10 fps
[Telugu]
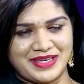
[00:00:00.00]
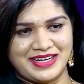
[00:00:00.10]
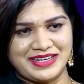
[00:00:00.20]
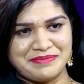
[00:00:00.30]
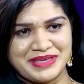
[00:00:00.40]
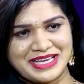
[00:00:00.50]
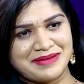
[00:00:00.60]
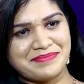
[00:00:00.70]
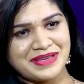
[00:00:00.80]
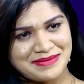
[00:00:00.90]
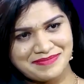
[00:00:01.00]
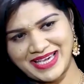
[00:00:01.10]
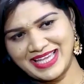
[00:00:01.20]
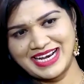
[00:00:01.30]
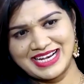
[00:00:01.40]
ఓకే అండి మీ కంపెనీ
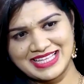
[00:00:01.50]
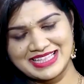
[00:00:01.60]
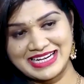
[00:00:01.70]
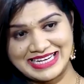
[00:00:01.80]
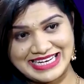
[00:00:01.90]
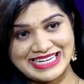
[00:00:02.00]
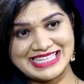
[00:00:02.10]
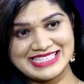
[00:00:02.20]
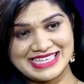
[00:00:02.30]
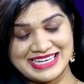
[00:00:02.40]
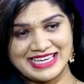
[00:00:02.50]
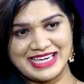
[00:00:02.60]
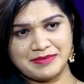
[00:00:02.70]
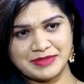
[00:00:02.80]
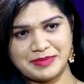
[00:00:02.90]
పేరేంటి దాని డీటెయిల్స్ అలాగే
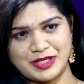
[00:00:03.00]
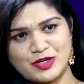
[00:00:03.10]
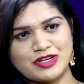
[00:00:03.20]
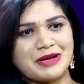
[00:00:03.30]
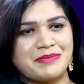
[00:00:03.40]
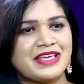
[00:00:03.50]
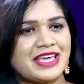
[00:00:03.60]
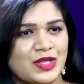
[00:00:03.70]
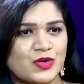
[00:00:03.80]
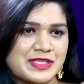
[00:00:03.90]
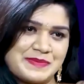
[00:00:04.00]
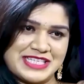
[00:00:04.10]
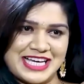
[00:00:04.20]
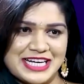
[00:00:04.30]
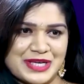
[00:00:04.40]
ప్రతి ఒక్క కంపెనీకి ఏదో ఒక
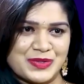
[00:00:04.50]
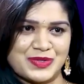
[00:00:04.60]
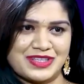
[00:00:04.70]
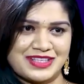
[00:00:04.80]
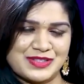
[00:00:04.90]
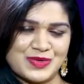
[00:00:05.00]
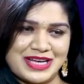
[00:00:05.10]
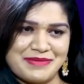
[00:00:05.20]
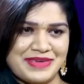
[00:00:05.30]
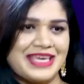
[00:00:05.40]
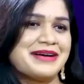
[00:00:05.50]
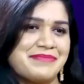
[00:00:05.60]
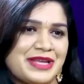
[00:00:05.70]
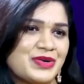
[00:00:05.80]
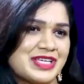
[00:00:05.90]
స్పెషాలిటీ ఉంటుంది కదా సో అలా మీ
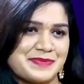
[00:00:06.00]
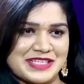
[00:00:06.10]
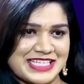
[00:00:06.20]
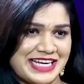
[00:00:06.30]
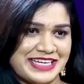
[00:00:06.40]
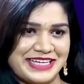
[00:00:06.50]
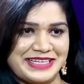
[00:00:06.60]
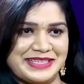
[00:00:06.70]
కంపెనీకి ఉన్న స్పెషాలిటీ